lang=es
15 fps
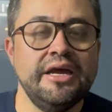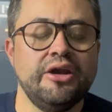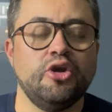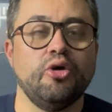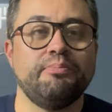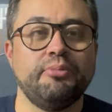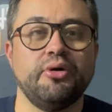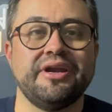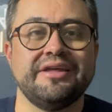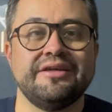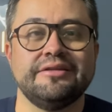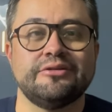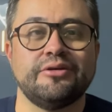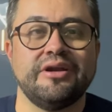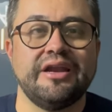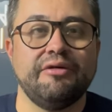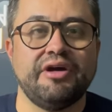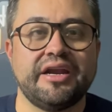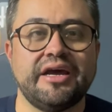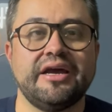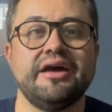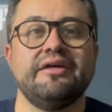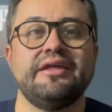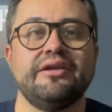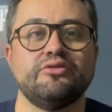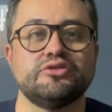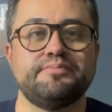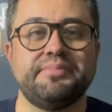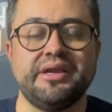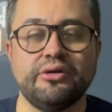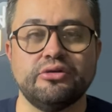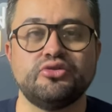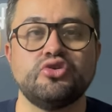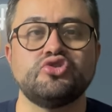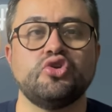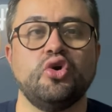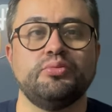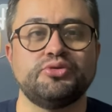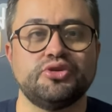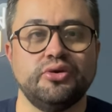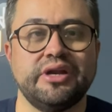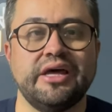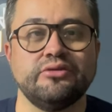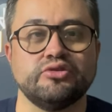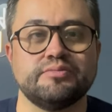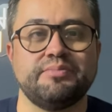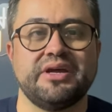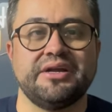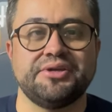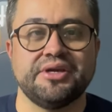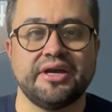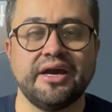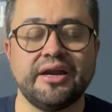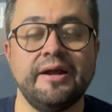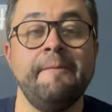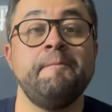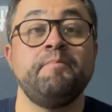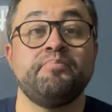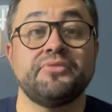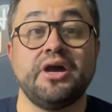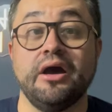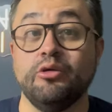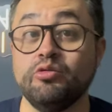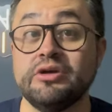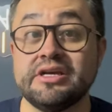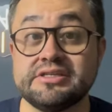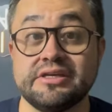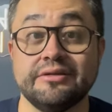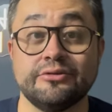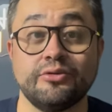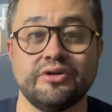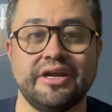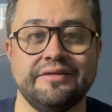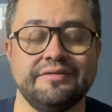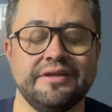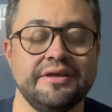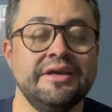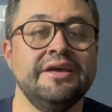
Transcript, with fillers: lo pone dentro de la baraja de los pilotos opcionados para llegar a un asiento grande